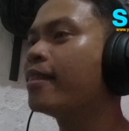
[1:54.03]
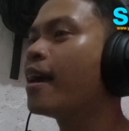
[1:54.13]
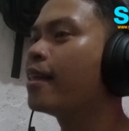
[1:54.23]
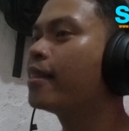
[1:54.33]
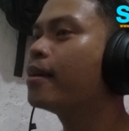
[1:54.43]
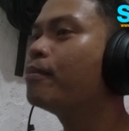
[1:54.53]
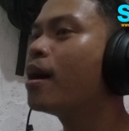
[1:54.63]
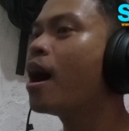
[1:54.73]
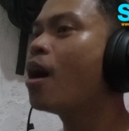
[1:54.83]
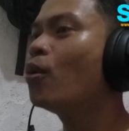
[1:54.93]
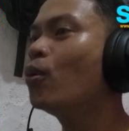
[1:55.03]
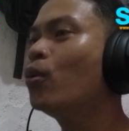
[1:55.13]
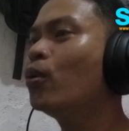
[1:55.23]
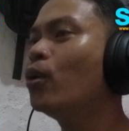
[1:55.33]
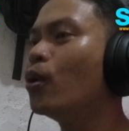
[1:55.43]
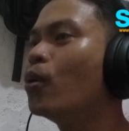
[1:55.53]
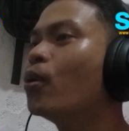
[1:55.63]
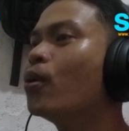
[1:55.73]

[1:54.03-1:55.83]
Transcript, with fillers: na mahulog